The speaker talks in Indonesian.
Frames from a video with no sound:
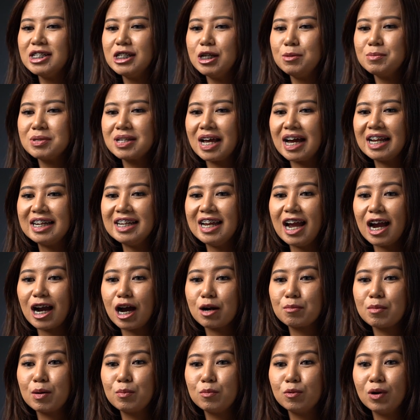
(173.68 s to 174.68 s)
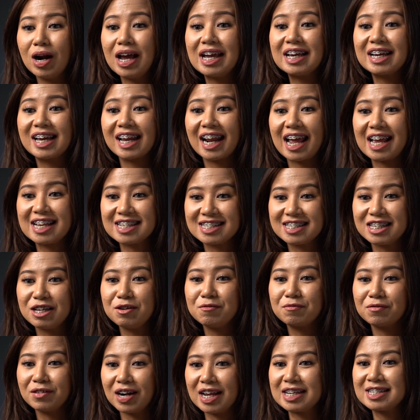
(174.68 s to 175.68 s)
James Hani akan memulai
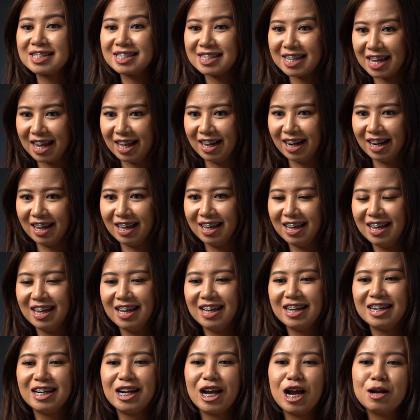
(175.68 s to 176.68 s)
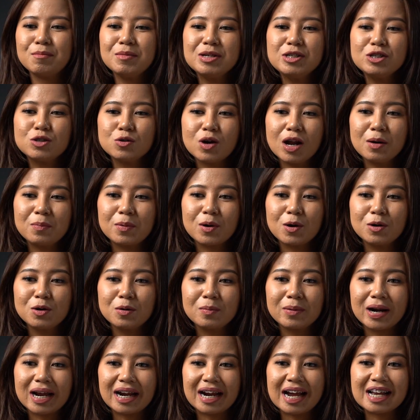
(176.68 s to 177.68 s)
crazy flash sale dengan menjual
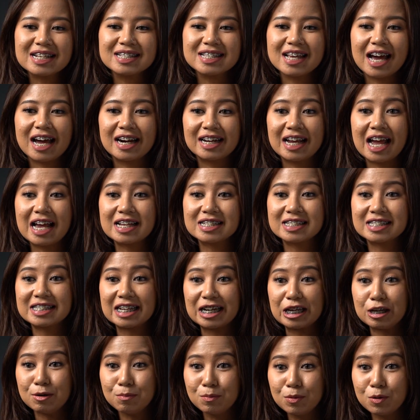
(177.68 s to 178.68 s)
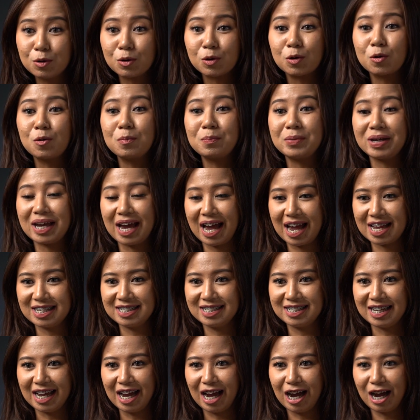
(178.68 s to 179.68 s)
produk mereka seharga seribu rupiah
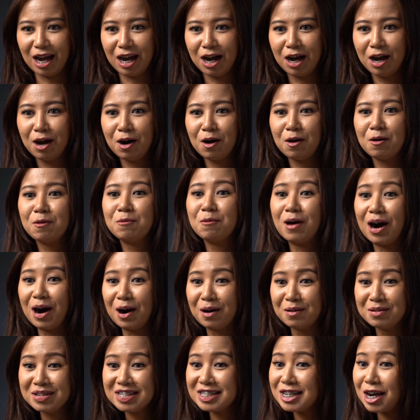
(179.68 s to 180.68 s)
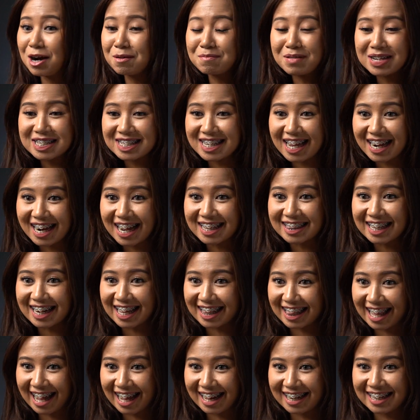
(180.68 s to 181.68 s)
aja. Wow, siapa sih yang gak
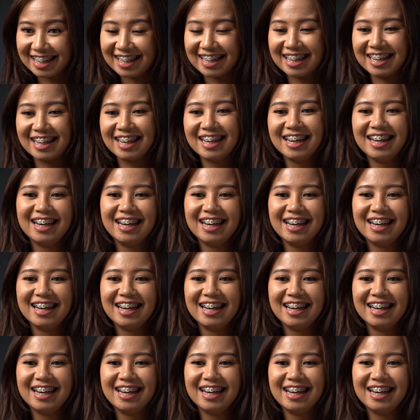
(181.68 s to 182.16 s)
tertarik?